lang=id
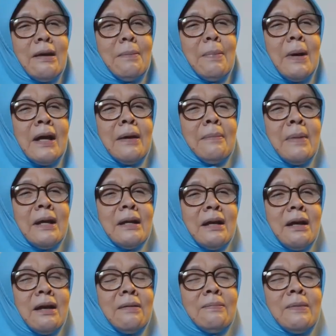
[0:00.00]

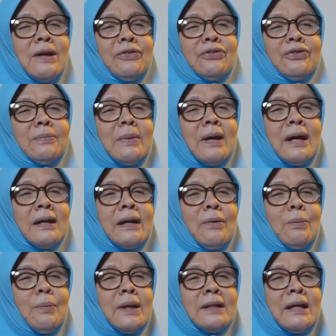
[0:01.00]
Bagaimana Allah
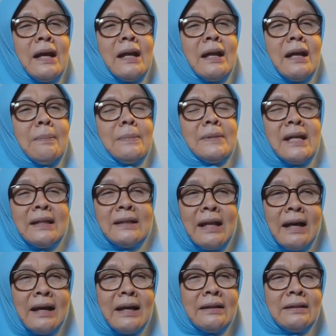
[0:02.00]
Subhanahu wa taala
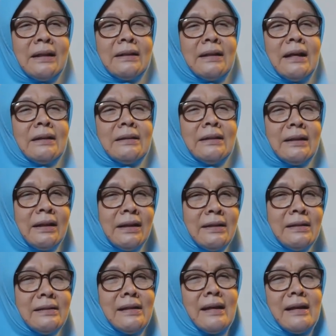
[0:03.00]
menyatakan tentang
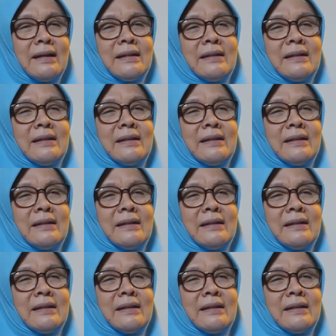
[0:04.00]
dirinya?